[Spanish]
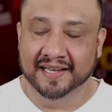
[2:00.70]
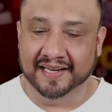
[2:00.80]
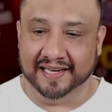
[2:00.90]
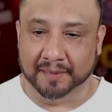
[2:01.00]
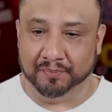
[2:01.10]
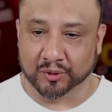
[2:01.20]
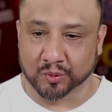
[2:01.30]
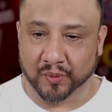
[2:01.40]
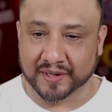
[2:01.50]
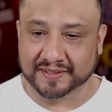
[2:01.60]
y que por
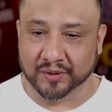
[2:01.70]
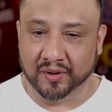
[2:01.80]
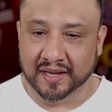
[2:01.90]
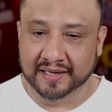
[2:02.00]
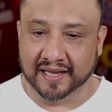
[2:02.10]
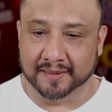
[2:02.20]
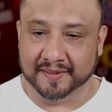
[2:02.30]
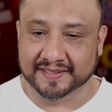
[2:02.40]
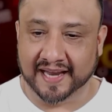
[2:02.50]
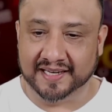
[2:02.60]
supuesto cada
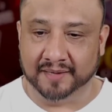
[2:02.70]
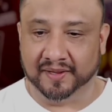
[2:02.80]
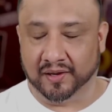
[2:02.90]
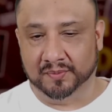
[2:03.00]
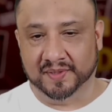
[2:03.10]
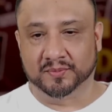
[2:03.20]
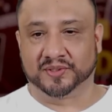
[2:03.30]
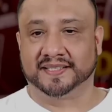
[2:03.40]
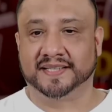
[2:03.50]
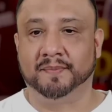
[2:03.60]
vez que haya video el mismo
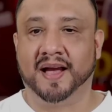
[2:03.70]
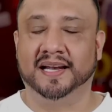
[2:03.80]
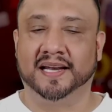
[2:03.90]
sistema